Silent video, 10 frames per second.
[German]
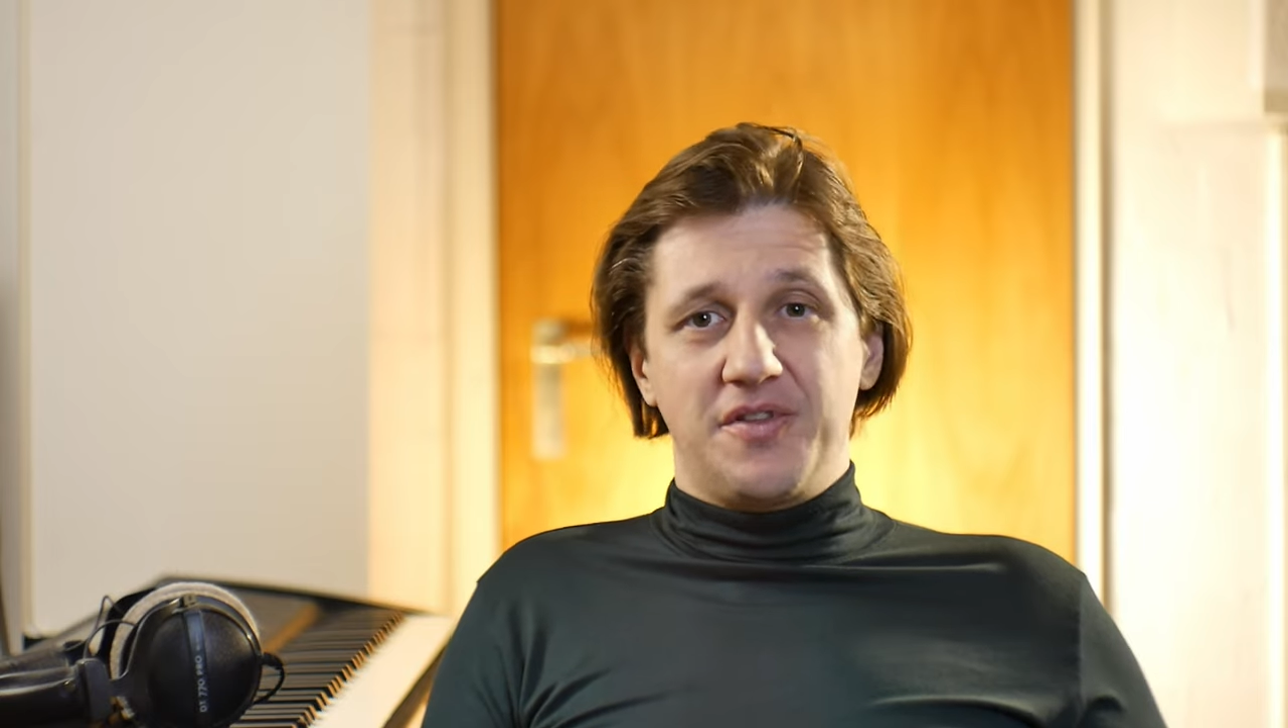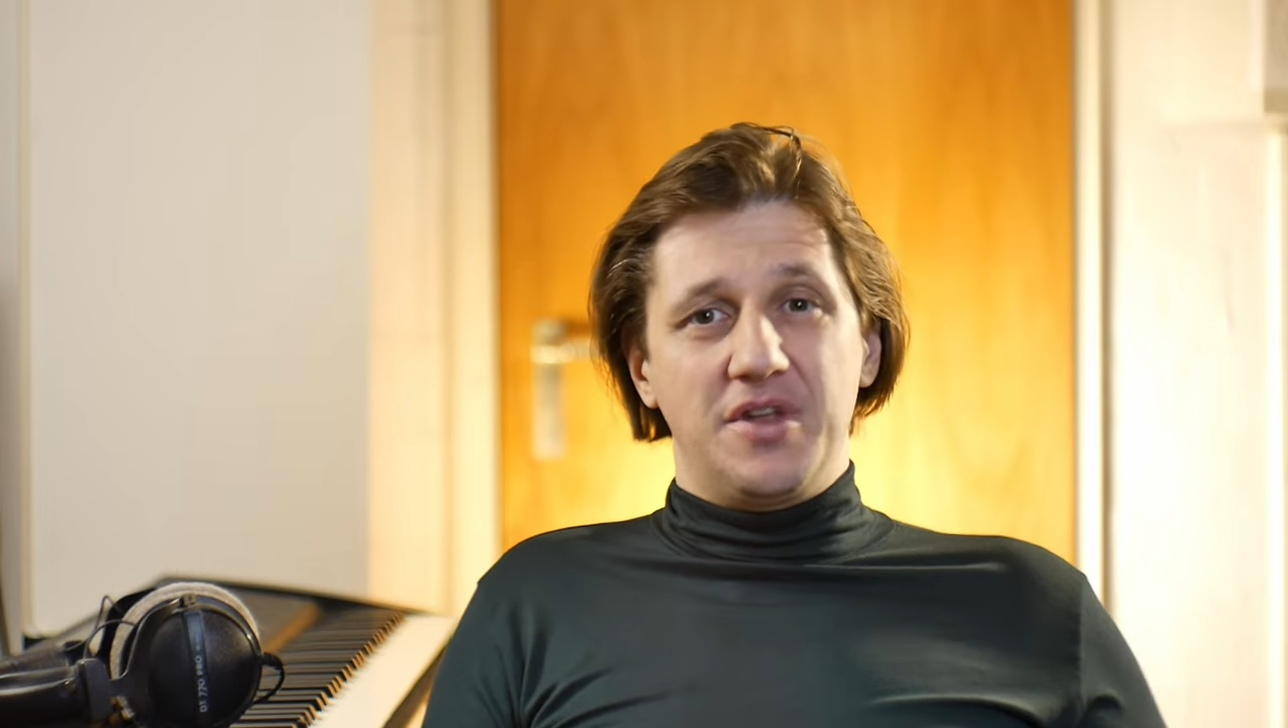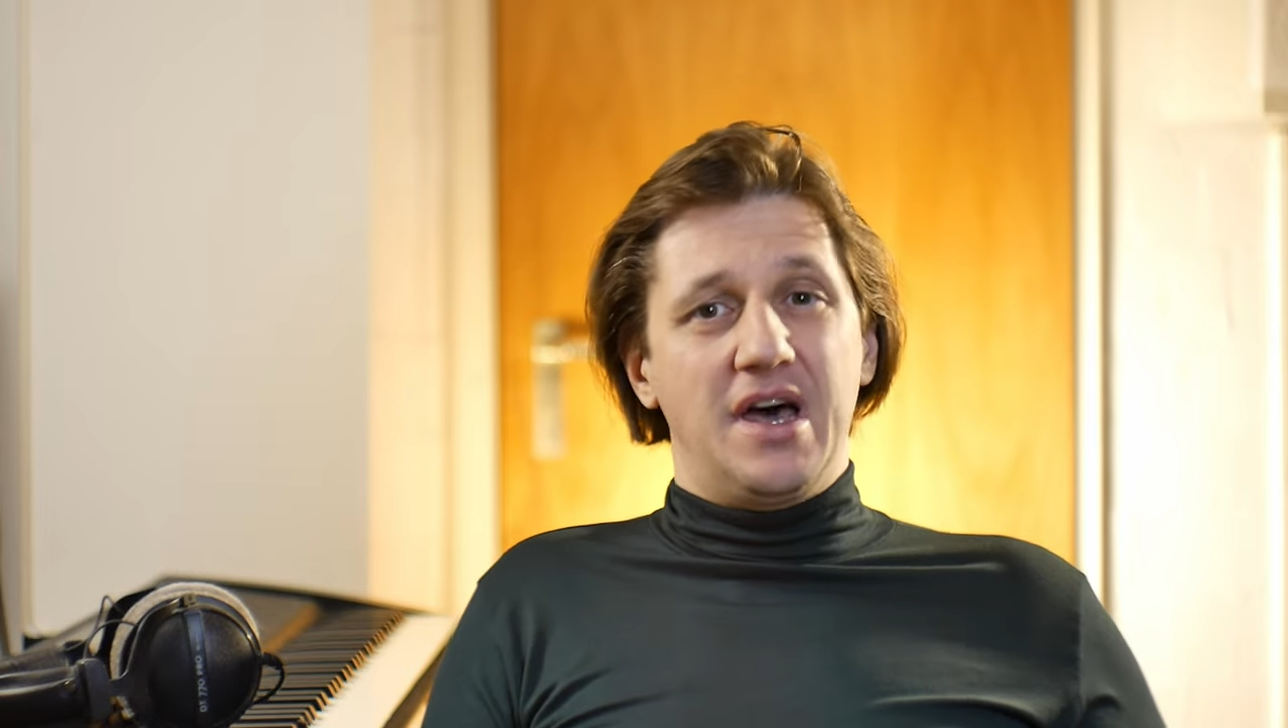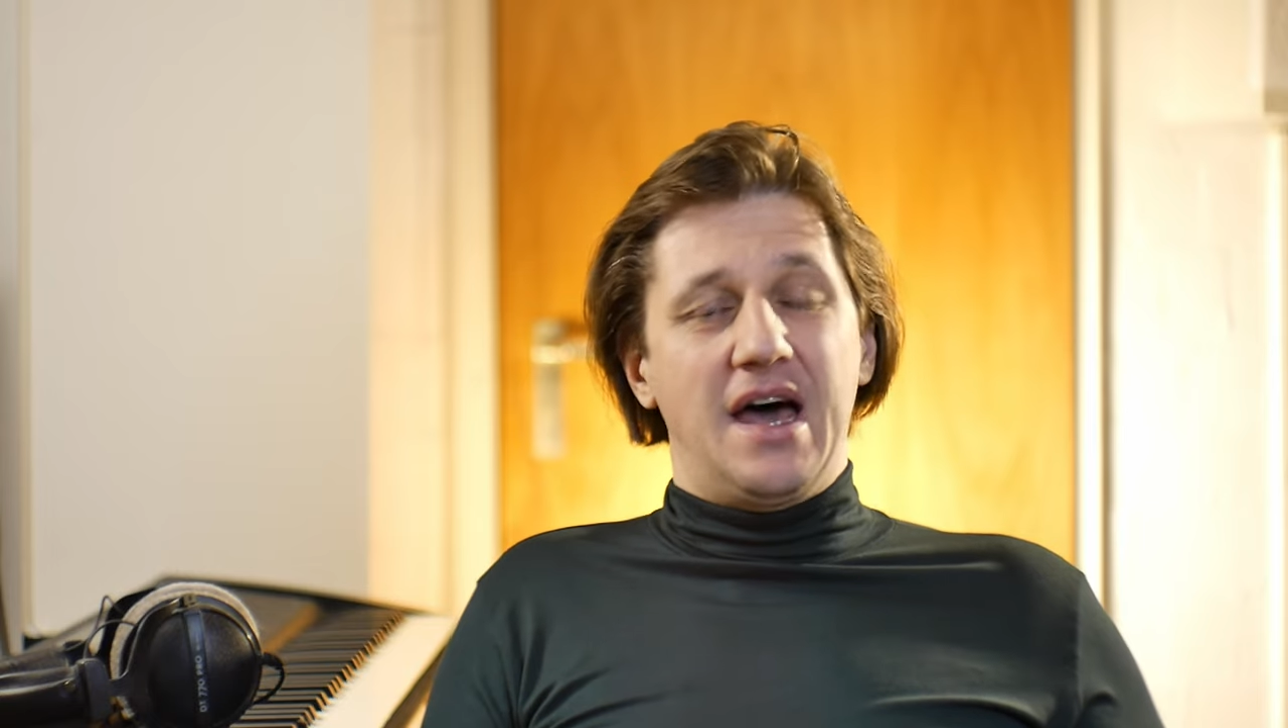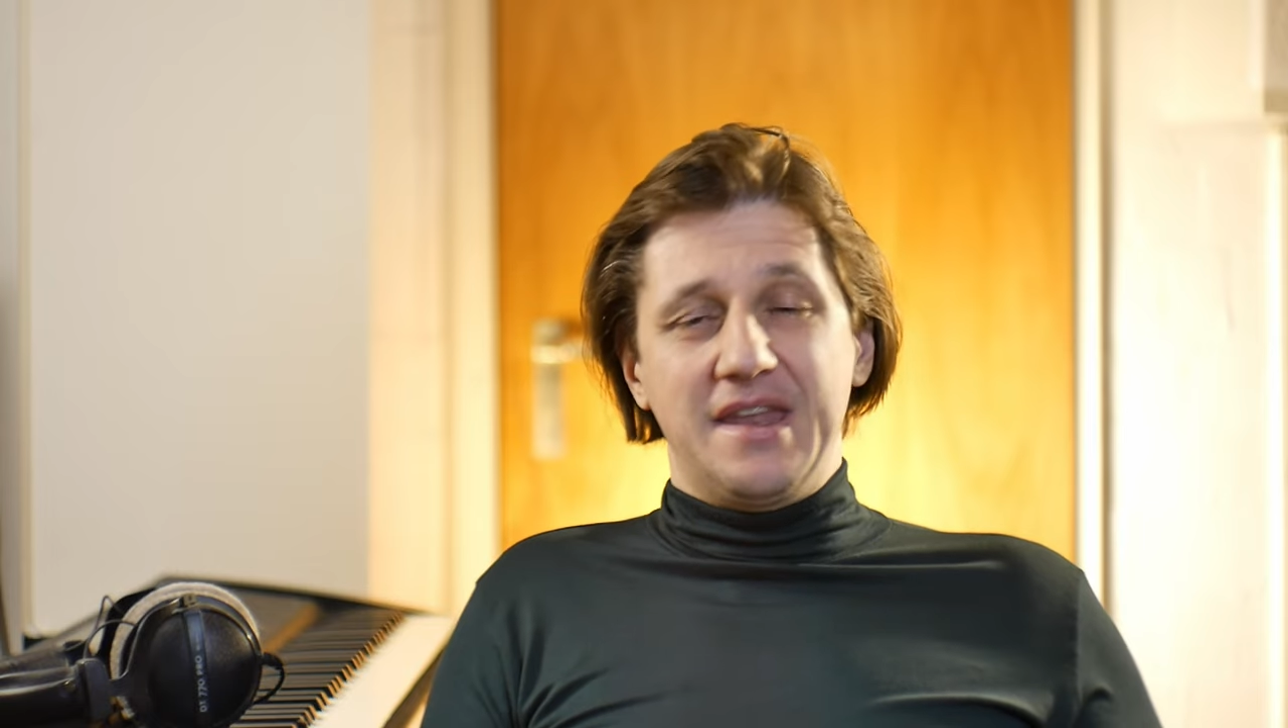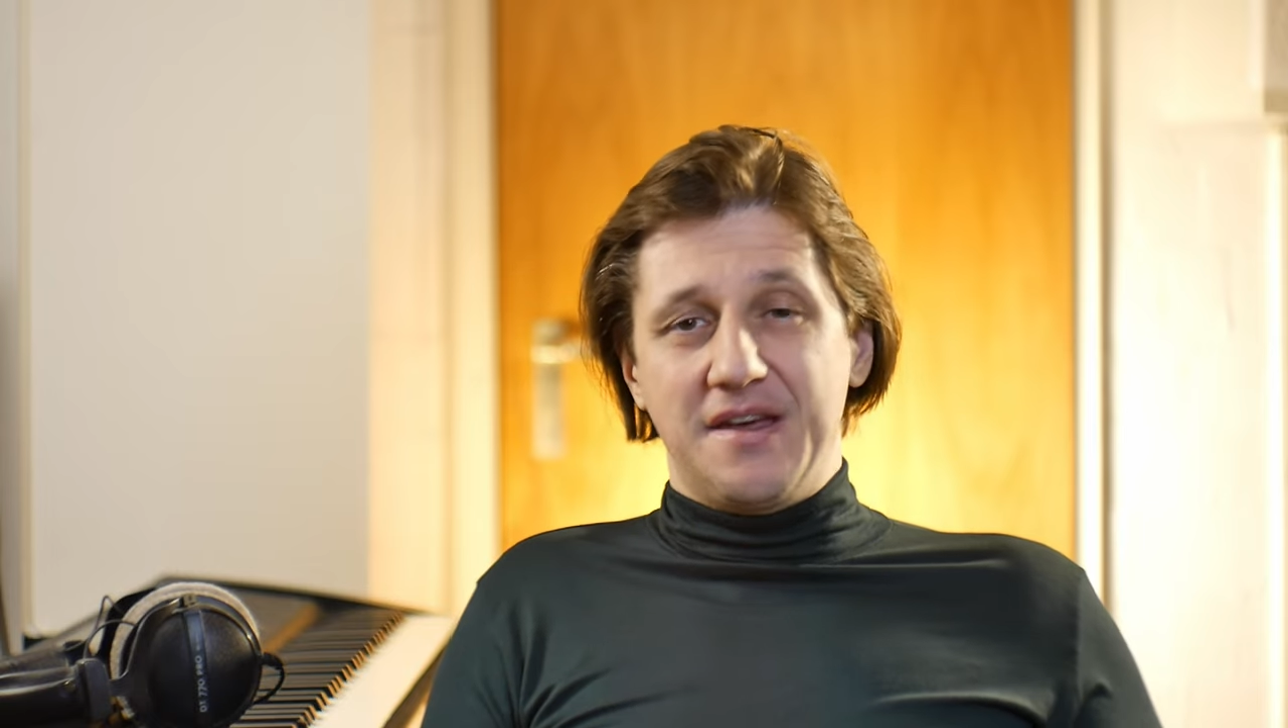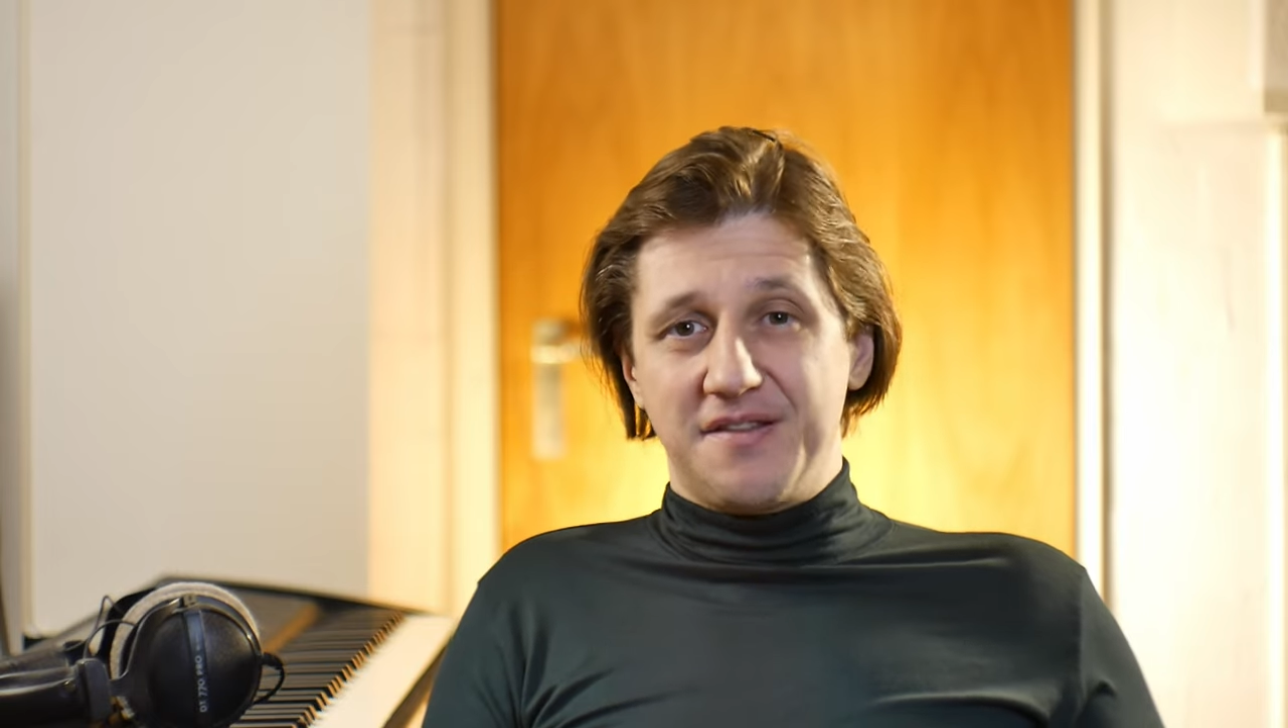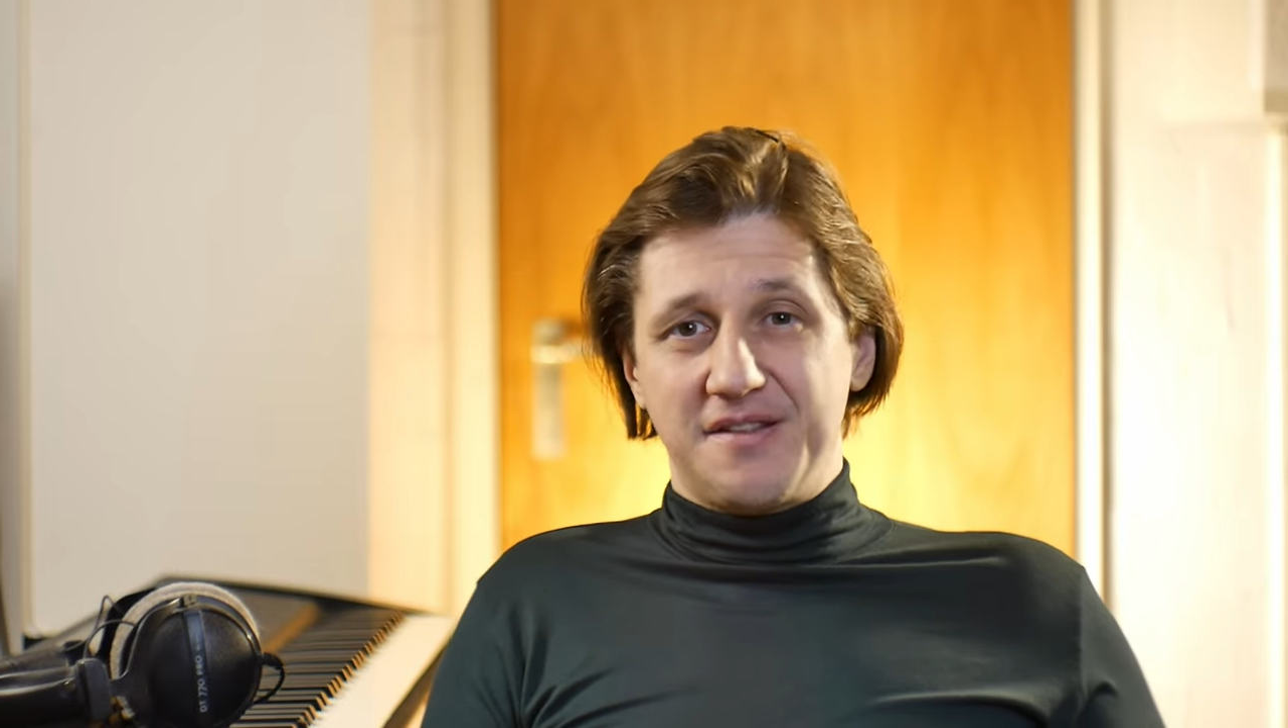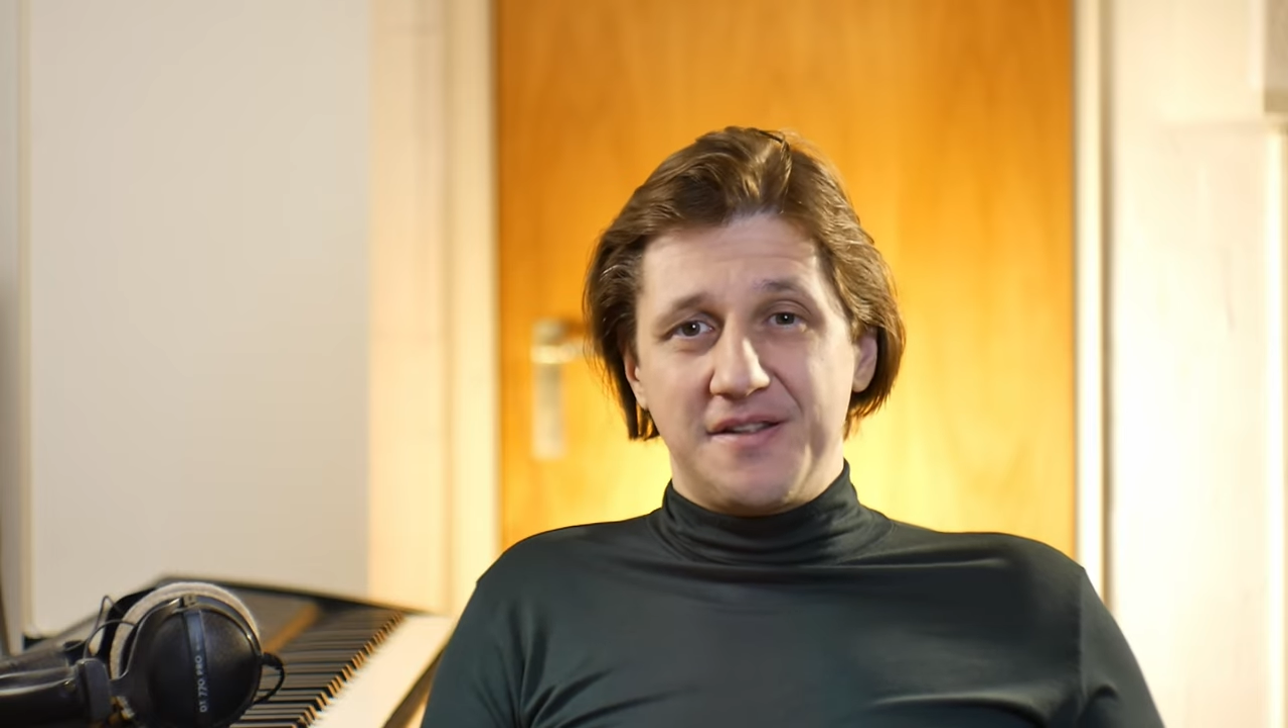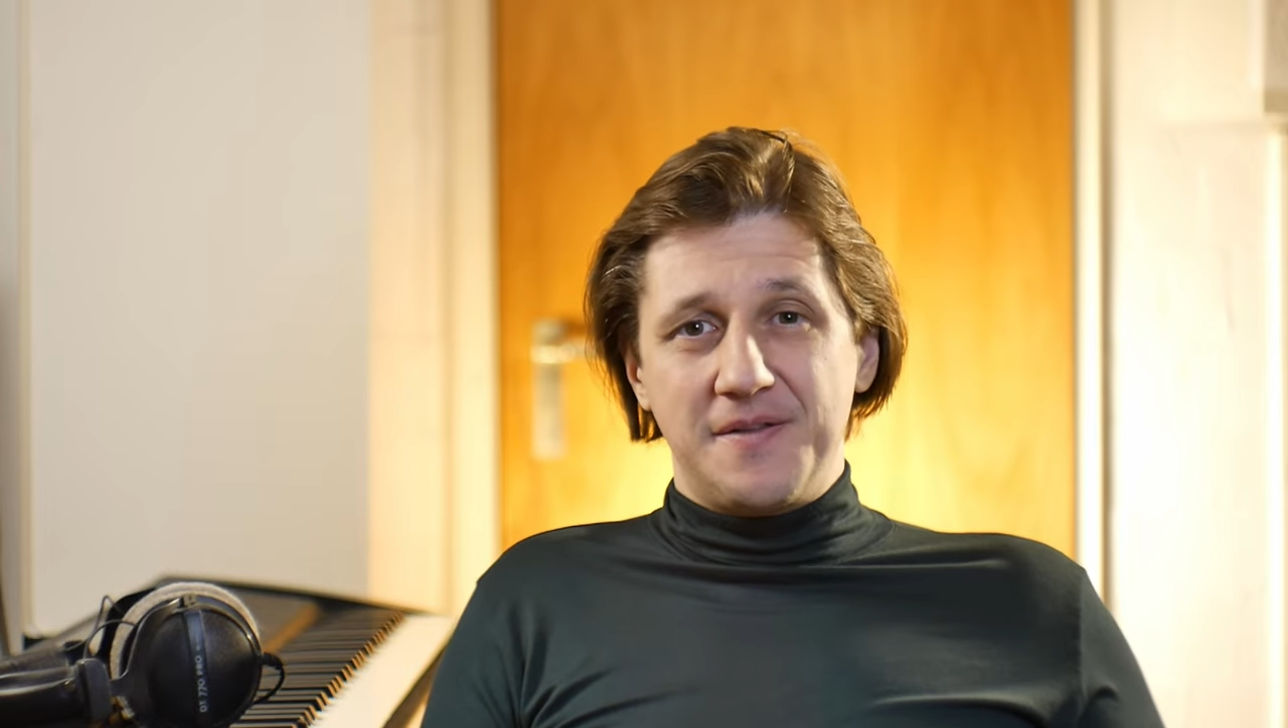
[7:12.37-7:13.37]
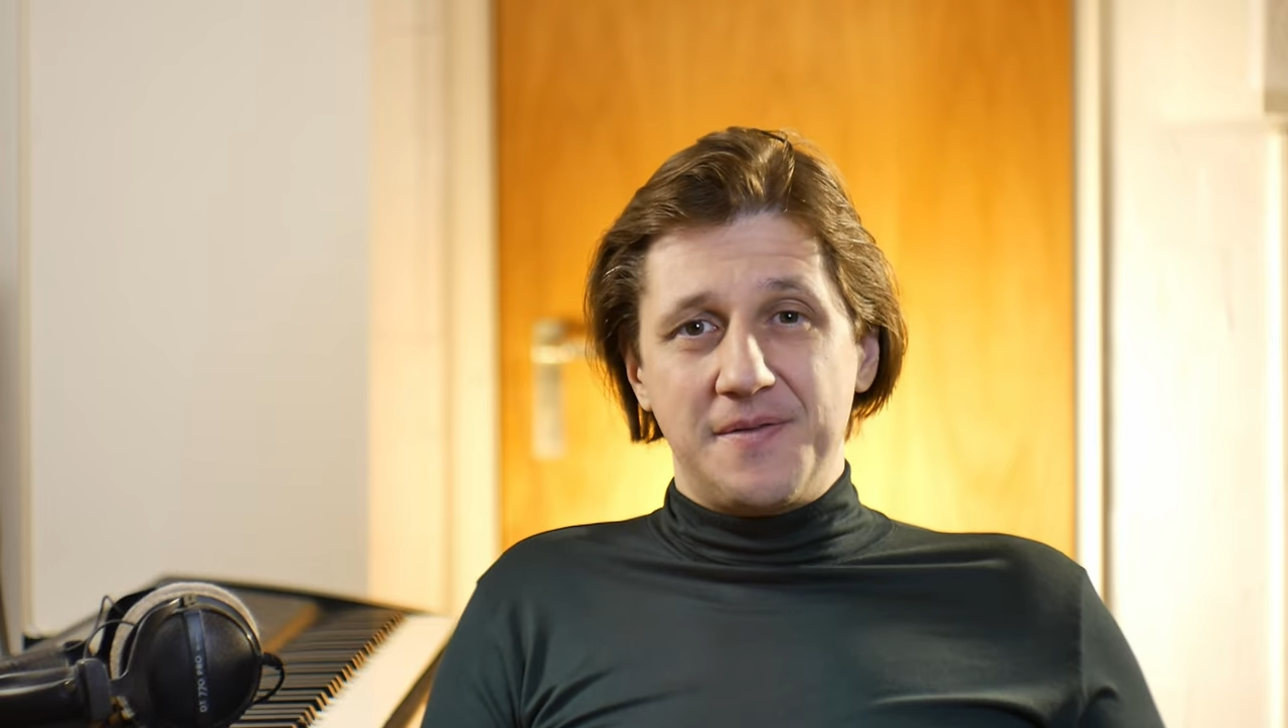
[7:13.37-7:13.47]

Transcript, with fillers: oder anderes.